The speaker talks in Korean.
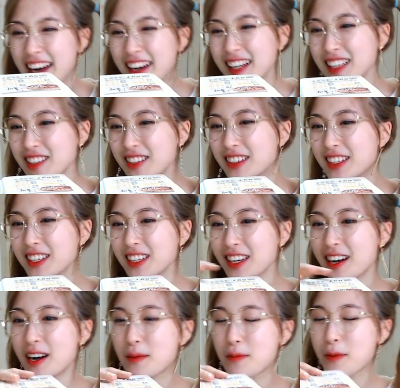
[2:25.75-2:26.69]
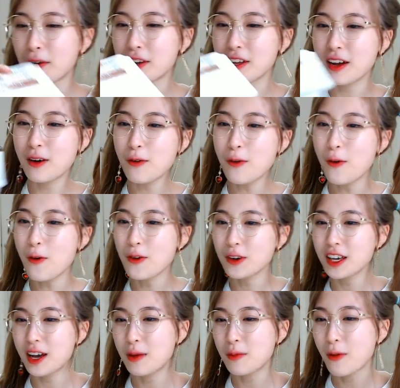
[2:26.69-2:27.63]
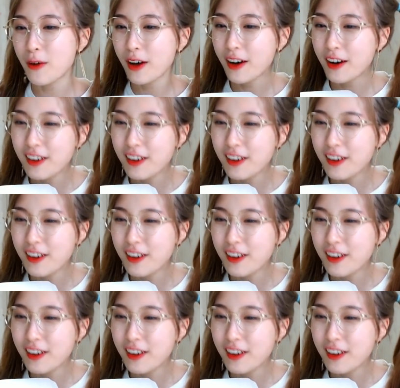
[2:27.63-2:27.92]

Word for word: 팅이야, 별이야, 콩이야, 뭐야?